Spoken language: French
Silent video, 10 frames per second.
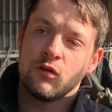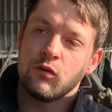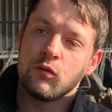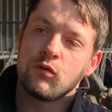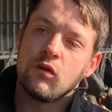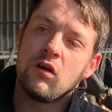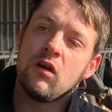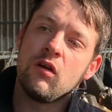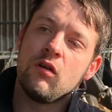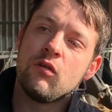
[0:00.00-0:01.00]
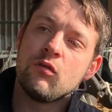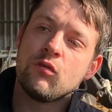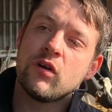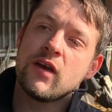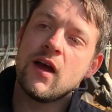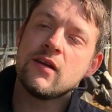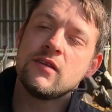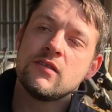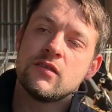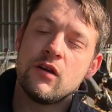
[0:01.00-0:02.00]
Donc euh, on
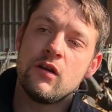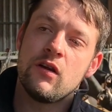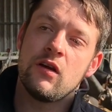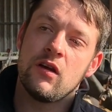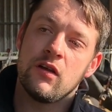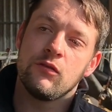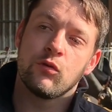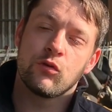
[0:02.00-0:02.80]
réalise euh, donc